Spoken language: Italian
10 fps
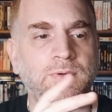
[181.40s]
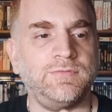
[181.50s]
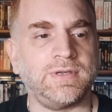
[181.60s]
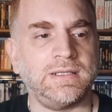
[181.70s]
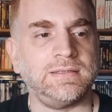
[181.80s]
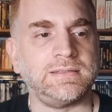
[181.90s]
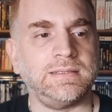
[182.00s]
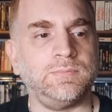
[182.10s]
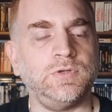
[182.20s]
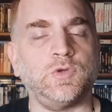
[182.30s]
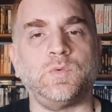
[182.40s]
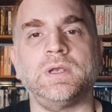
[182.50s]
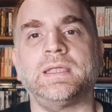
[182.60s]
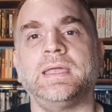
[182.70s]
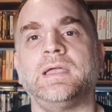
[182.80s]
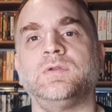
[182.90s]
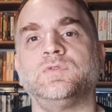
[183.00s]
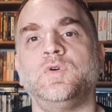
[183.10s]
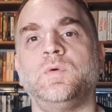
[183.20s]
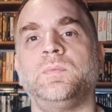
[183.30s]
poi verrà distribuito qualche anno
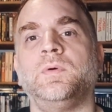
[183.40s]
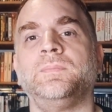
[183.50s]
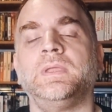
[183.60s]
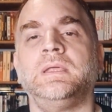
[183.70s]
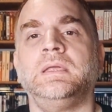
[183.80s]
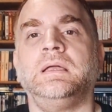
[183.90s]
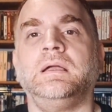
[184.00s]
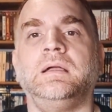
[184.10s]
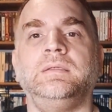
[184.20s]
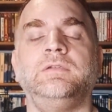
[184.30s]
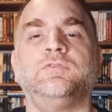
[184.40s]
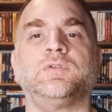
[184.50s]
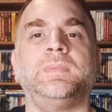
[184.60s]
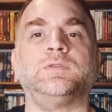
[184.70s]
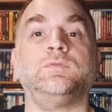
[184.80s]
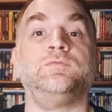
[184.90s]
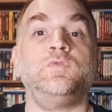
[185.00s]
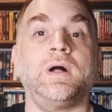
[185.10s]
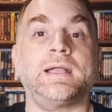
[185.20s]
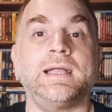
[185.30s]
dopo eh, nel formato
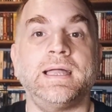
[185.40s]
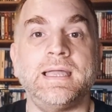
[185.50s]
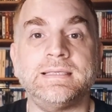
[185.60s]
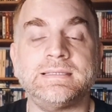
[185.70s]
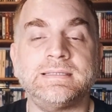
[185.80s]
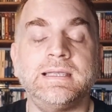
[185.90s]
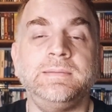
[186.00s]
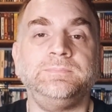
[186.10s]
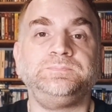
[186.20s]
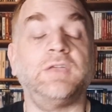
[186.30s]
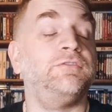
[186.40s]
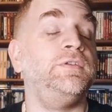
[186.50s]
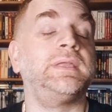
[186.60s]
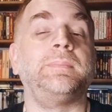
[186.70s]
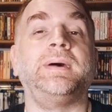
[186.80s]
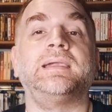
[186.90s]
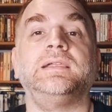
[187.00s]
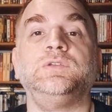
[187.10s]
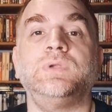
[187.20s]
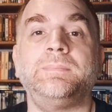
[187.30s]
VHS, finché
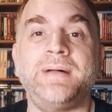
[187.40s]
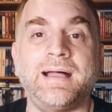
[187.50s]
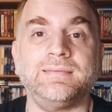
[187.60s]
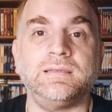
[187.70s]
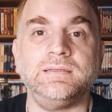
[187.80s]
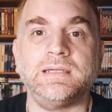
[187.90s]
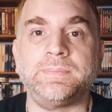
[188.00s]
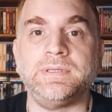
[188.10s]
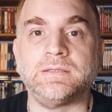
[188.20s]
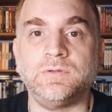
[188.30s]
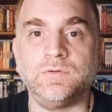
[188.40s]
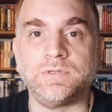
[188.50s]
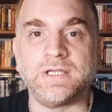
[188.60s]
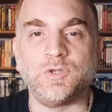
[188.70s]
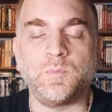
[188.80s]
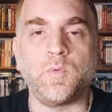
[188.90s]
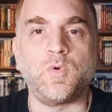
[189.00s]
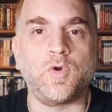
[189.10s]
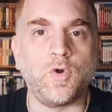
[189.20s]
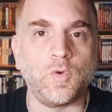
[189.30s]
parla di una banda di rapinatori che dopo
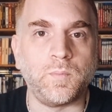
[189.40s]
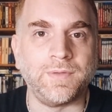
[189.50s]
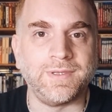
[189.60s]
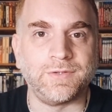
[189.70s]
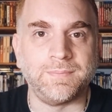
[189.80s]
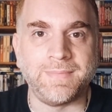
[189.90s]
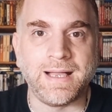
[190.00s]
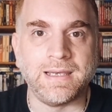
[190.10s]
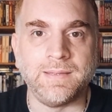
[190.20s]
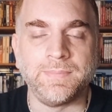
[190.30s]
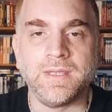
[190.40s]
un colpo è andato a male